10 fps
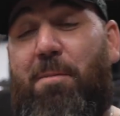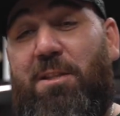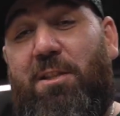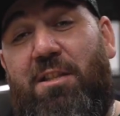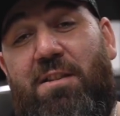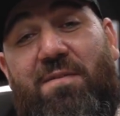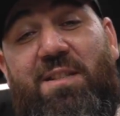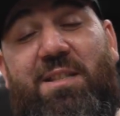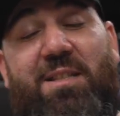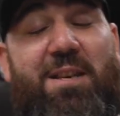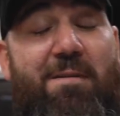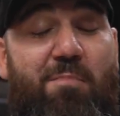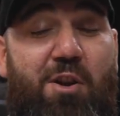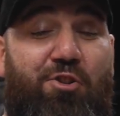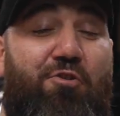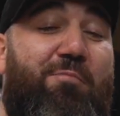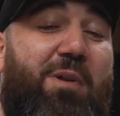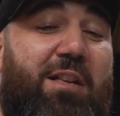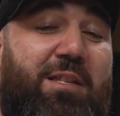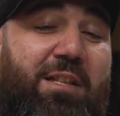пацаны, всем большой
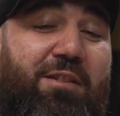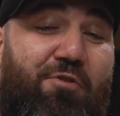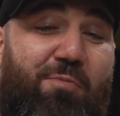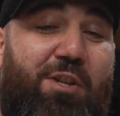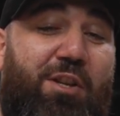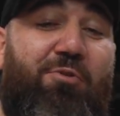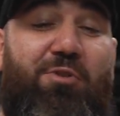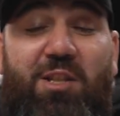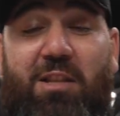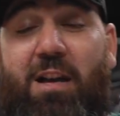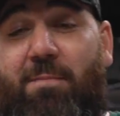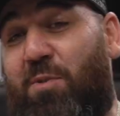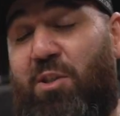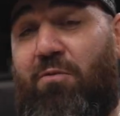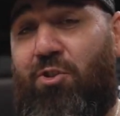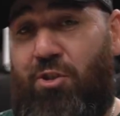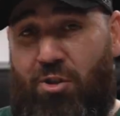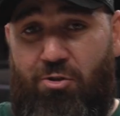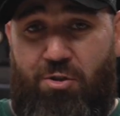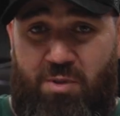братский добрый такой салам. Мы сегодня
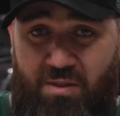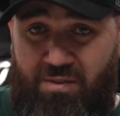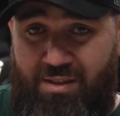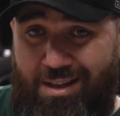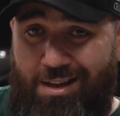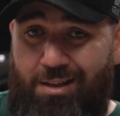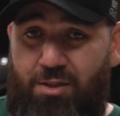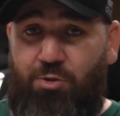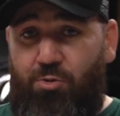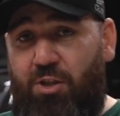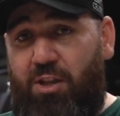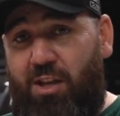находимся в детейлинг студии